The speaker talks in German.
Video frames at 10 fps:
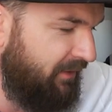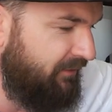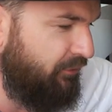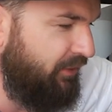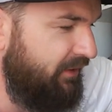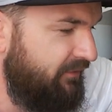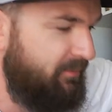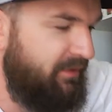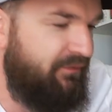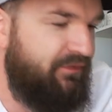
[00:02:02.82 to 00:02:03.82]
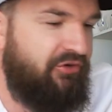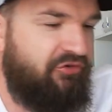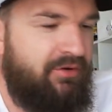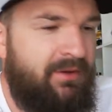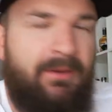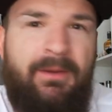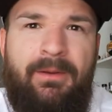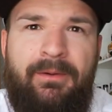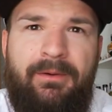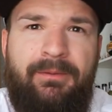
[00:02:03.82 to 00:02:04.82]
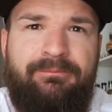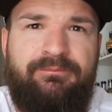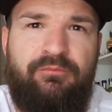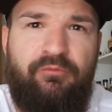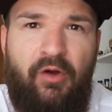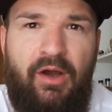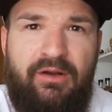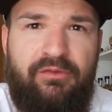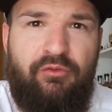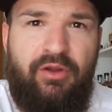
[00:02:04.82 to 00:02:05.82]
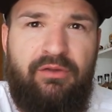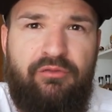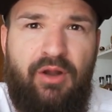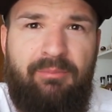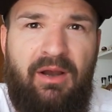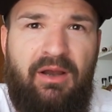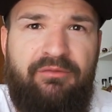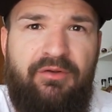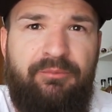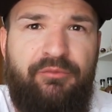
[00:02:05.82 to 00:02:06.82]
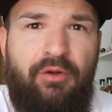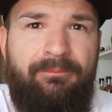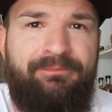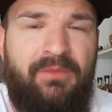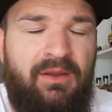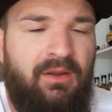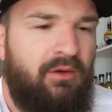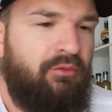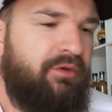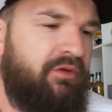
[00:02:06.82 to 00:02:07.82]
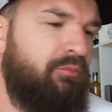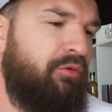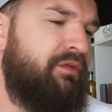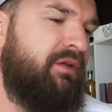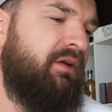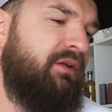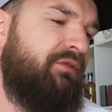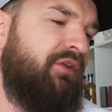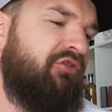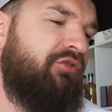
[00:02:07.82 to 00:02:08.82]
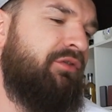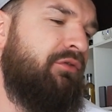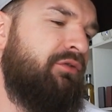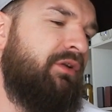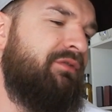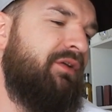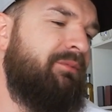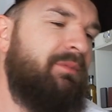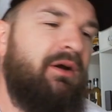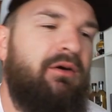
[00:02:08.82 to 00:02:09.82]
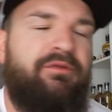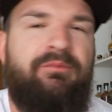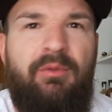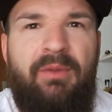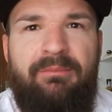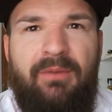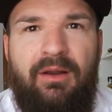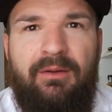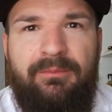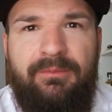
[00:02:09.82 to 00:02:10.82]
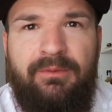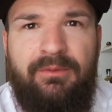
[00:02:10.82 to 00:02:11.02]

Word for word: ob alles okay ist mit der Flasche. Ja, war alles okay, sogar Parafilm drum. Und ich mustere die Flasche so und dann fällt mir auf, Moment mal.